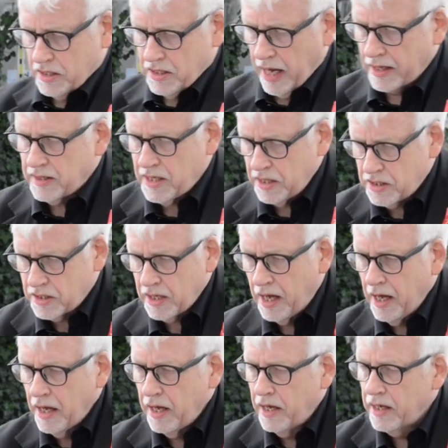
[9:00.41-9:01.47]
dicht an dicht
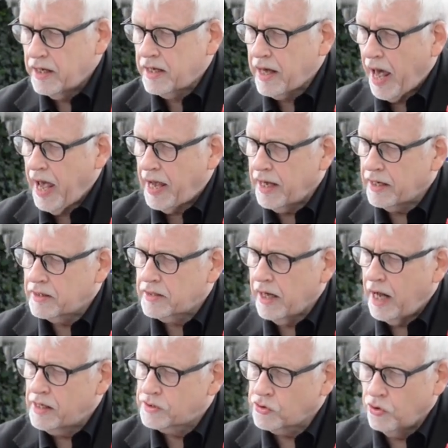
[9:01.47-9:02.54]
äh, gehängt.
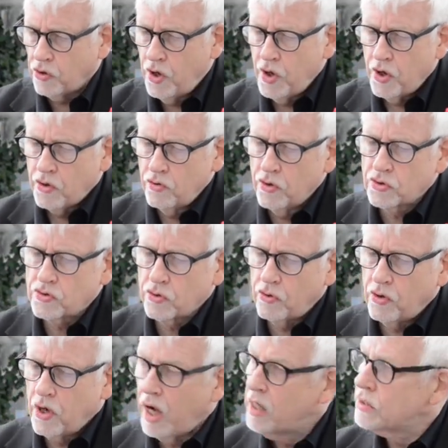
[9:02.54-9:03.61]
Also nur
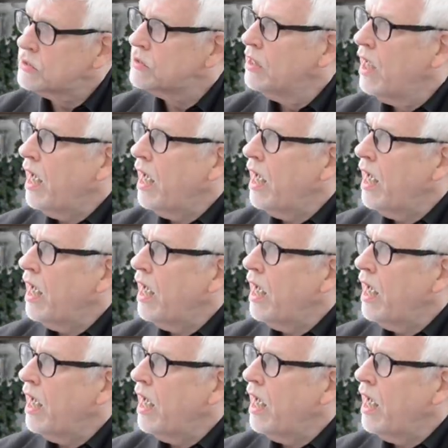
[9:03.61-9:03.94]
so als